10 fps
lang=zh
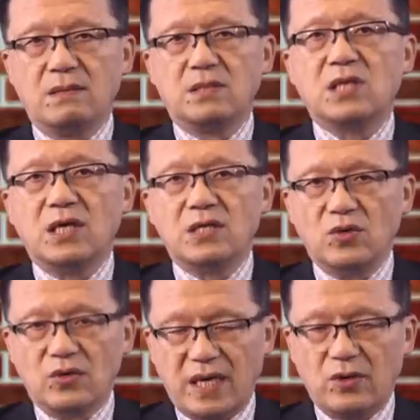这
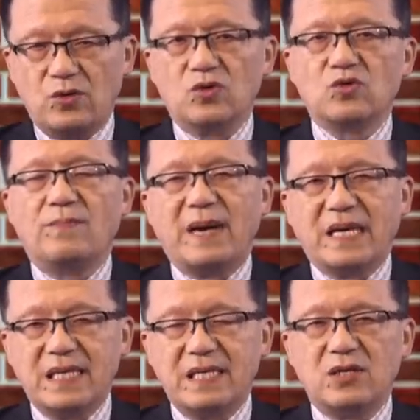就等于说，
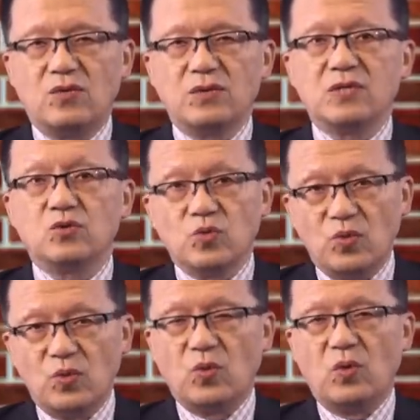把这些东西，如
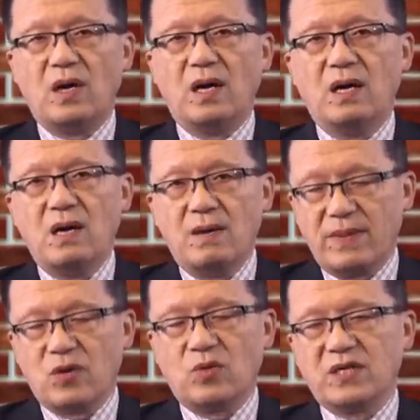果
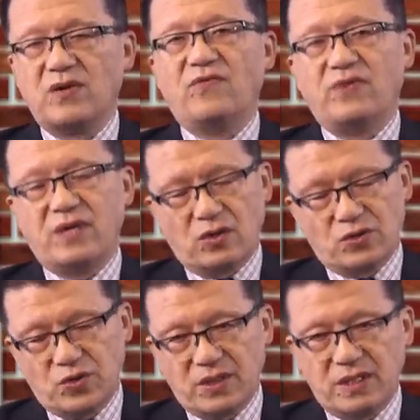美国政府要
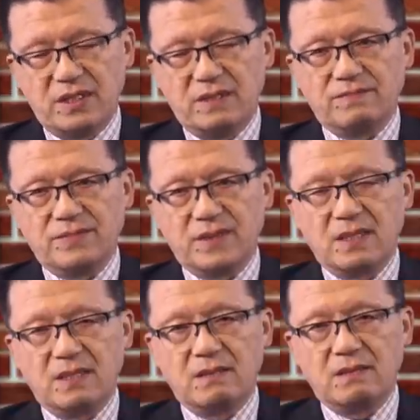去
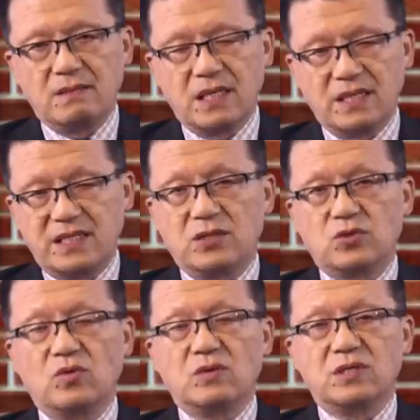这个起
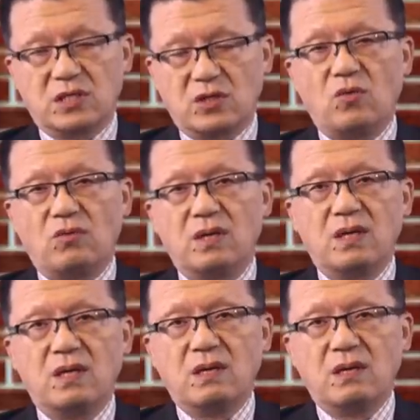诉、指控
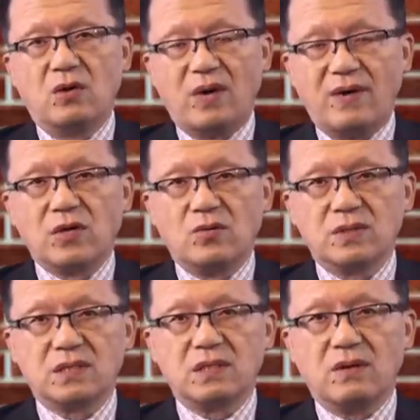华为公
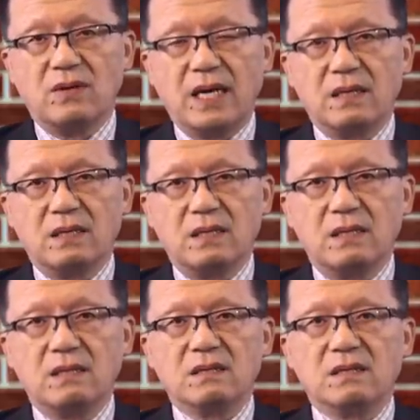司的话，
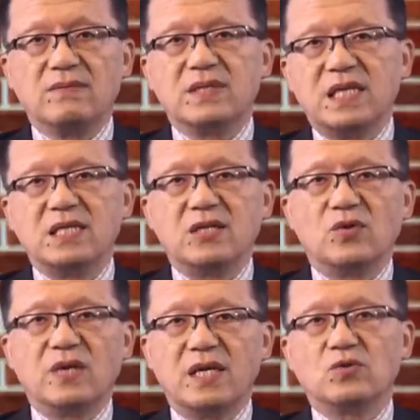那么这些
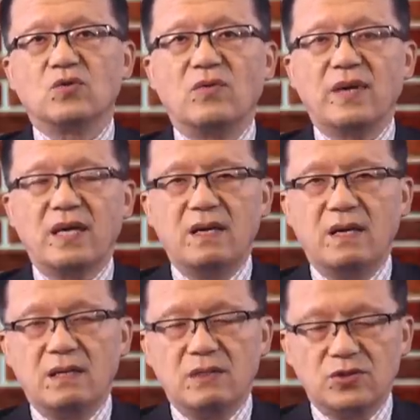就可以作为
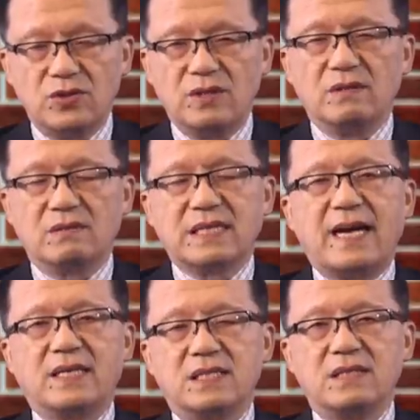去
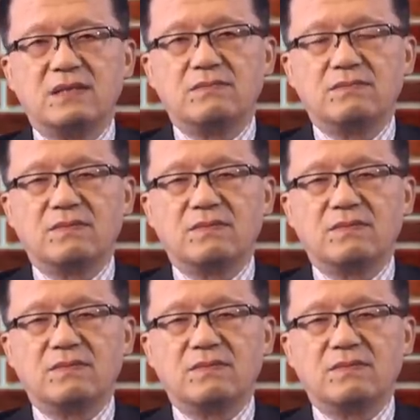打击